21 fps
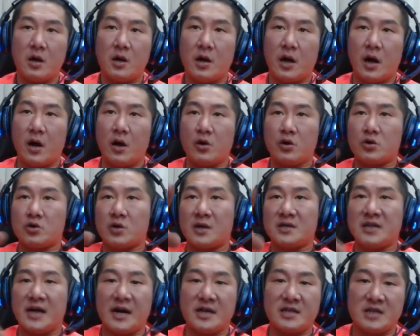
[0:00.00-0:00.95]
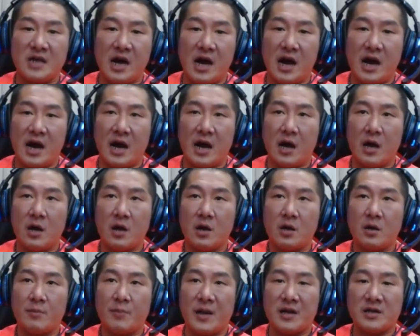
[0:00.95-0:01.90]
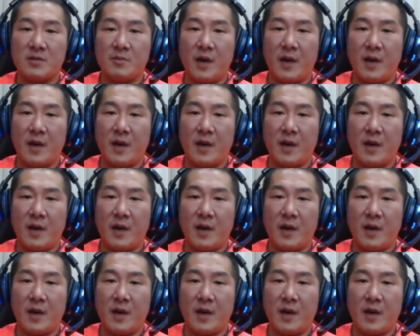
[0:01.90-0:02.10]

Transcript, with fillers: 然后预算加一加啊，八千